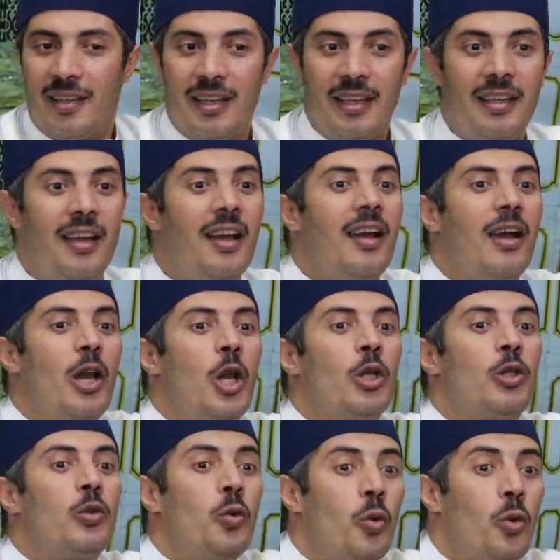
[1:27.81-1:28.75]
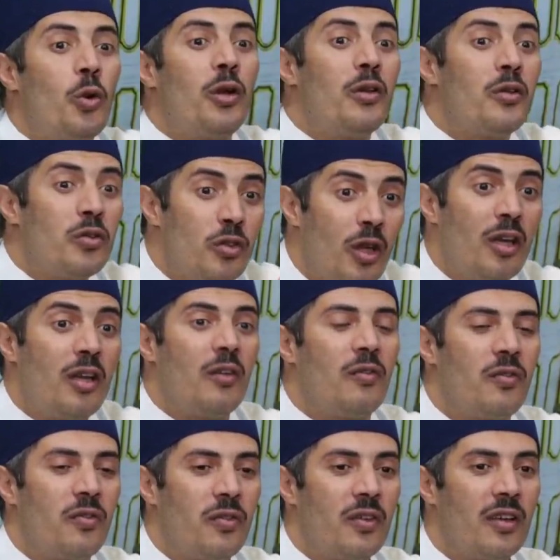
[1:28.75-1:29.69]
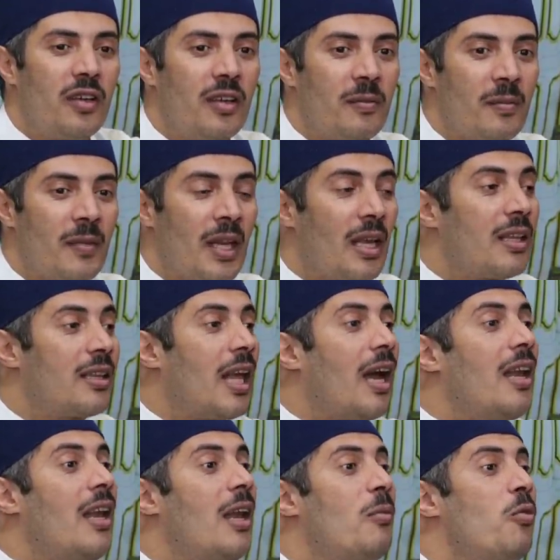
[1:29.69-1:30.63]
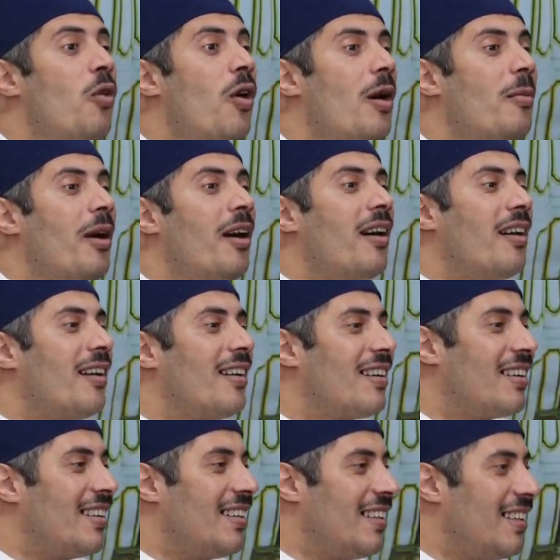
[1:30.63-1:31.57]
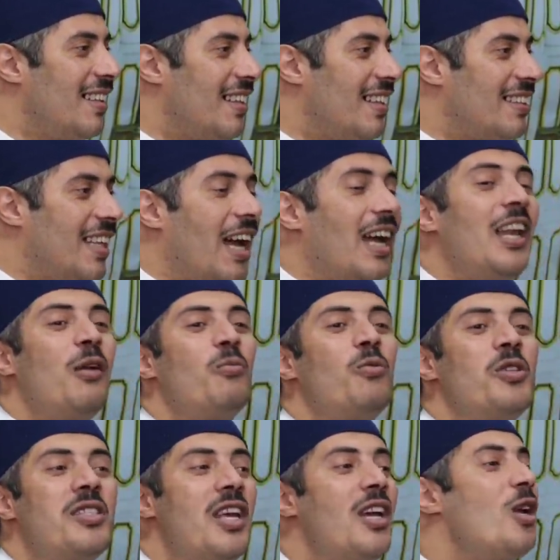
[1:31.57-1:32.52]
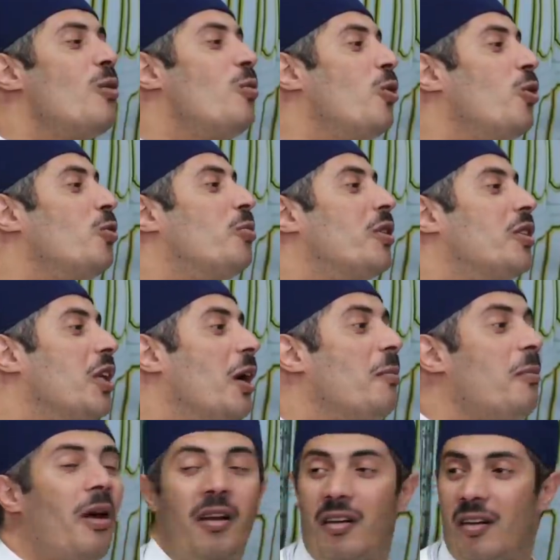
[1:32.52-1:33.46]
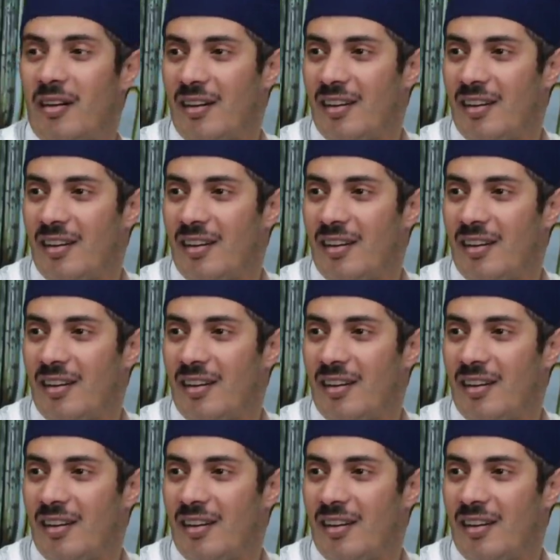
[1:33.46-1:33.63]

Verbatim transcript: إنك لتقري الضيف اتعلموها بقى اتعلموا ازاي البيوت بتعمر